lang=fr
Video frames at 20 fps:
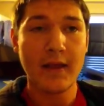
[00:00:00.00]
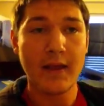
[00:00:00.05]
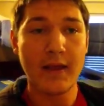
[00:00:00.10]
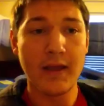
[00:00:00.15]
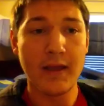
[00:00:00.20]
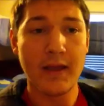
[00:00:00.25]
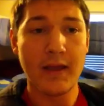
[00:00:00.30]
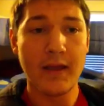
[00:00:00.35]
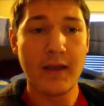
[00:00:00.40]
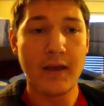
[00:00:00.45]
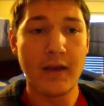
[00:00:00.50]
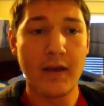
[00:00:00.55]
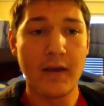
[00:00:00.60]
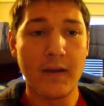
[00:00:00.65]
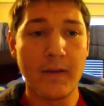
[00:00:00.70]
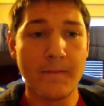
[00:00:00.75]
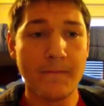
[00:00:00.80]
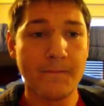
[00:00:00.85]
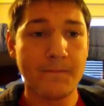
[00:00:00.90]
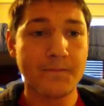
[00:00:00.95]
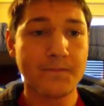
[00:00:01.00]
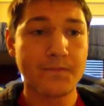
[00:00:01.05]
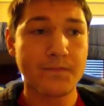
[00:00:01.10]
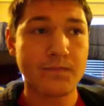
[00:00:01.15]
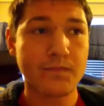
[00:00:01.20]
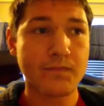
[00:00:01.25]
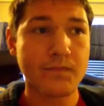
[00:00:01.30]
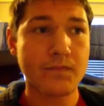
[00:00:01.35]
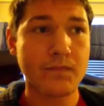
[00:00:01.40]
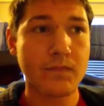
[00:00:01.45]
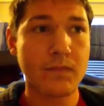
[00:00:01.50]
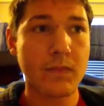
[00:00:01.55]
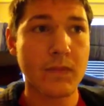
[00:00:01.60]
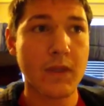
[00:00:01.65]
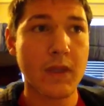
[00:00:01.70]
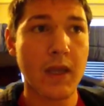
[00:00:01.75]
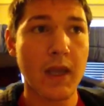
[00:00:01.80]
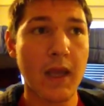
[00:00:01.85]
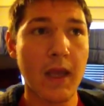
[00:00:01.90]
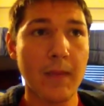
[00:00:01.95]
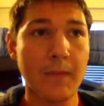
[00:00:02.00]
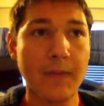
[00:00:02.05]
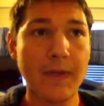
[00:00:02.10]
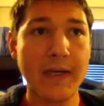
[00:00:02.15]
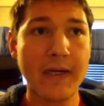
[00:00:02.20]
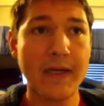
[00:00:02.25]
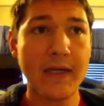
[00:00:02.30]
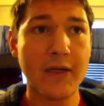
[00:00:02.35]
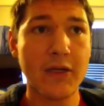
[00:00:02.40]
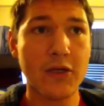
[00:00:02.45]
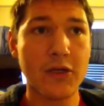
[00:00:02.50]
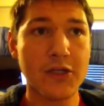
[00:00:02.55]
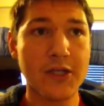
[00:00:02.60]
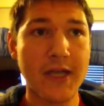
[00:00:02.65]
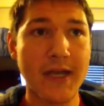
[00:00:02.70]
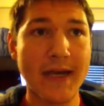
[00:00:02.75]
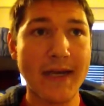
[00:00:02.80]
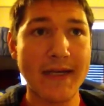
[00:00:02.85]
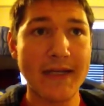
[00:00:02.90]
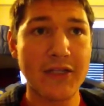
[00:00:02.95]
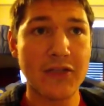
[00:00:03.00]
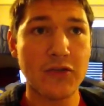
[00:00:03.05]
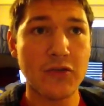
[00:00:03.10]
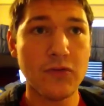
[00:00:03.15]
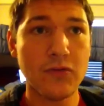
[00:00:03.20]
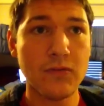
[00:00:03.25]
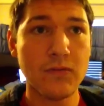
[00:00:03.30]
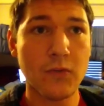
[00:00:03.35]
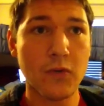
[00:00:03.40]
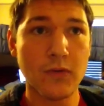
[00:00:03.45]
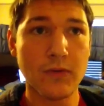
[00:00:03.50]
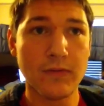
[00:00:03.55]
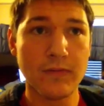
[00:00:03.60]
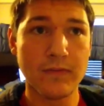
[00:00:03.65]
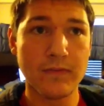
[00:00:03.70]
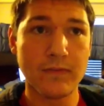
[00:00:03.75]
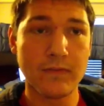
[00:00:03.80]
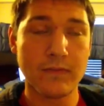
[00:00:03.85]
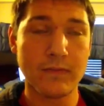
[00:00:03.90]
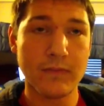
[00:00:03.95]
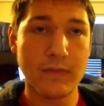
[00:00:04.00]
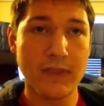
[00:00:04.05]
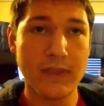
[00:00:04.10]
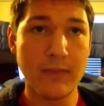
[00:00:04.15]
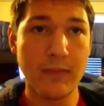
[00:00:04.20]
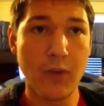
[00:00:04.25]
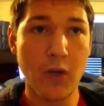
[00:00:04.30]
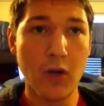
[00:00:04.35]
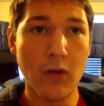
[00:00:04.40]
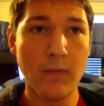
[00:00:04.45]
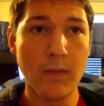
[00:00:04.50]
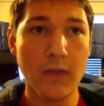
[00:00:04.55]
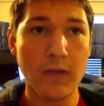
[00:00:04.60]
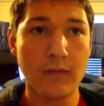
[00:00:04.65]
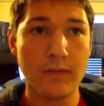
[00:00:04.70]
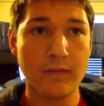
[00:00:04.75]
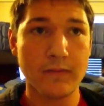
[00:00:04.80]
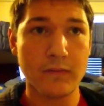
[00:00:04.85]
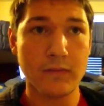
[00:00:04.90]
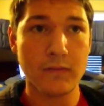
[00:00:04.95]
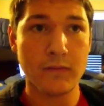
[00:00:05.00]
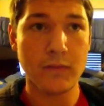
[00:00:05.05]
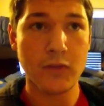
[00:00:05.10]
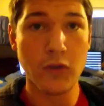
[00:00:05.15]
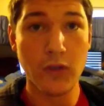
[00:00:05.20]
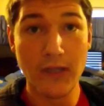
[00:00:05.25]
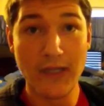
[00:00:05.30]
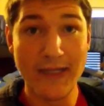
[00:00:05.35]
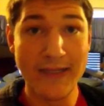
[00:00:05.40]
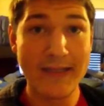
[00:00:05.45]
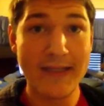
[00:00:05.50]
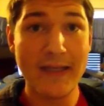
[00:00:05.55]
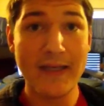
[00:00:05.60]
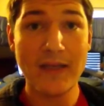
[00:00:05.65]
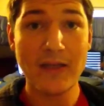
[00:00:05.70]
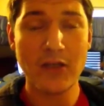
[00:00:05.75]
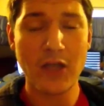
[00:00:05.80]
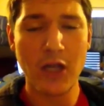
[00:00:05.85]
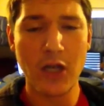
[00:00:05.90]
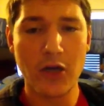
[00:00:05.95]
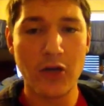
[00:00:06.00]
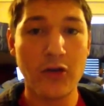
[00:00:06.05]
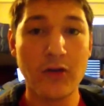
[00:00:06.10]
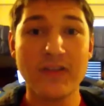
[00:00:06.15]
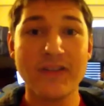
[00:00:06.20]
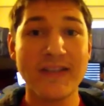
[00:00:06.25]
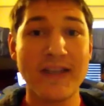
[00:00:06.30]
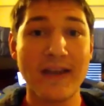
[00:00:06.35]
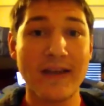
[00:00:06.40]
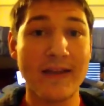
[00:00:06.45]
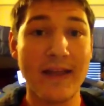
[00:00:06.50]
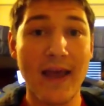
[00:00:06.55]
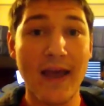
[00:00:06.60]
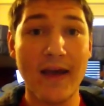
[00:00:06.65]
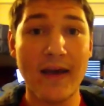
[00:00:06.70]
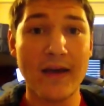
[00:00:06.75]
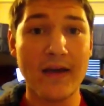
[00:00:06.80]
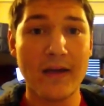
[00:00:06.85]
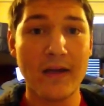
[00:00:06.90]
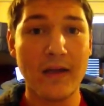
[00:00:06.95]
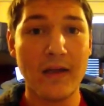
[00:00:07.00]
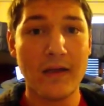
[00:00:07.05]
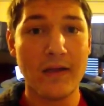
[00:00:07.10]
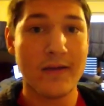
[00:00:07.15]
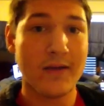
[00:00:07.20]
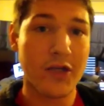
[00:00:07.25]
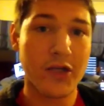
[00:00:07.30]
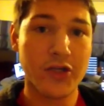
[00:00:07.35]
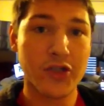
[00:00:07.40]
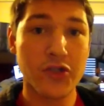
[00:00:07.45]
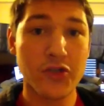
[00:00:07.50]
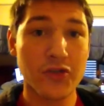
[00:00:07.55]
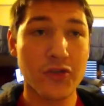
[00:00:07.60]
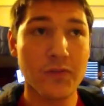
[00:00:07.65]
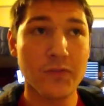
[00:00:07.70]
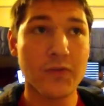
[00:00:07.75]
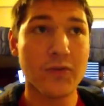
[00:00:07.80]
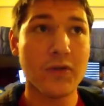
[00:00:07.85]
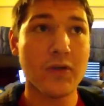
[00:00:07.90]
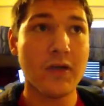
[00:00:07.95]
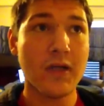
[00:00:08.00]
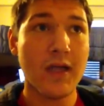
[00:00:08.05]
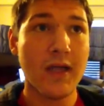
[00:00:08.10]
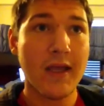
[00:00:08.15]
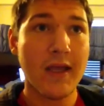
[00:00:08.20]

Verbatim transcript: Et euh, après que j'ai reçu mon diplôme du lycée, de l'école secondaire, quelque chose comme ça,